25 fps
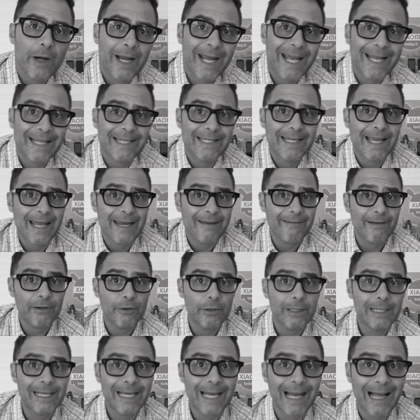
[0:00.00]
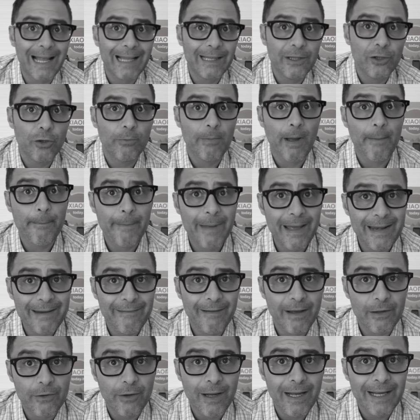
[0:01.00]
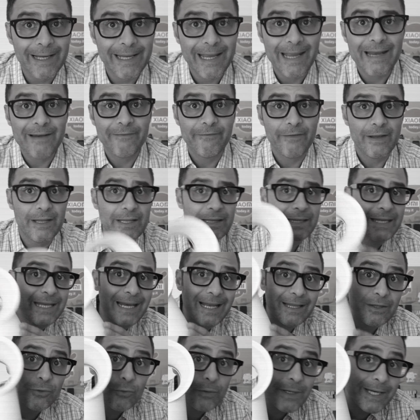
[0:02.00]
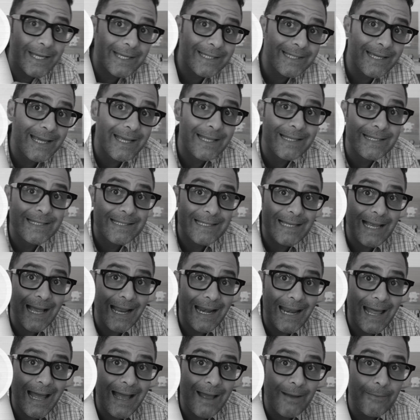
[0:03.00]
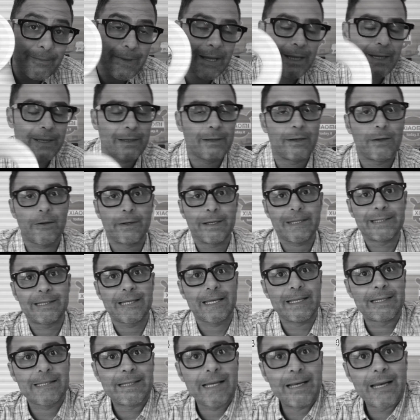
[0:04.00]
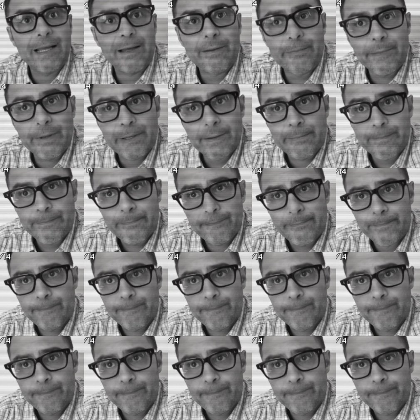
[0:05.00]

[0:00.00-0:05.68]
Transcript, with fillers: ragazzi, è arrivato il caldo ma mi è arrivato anche il ventilatore senza lame, no che senza lame,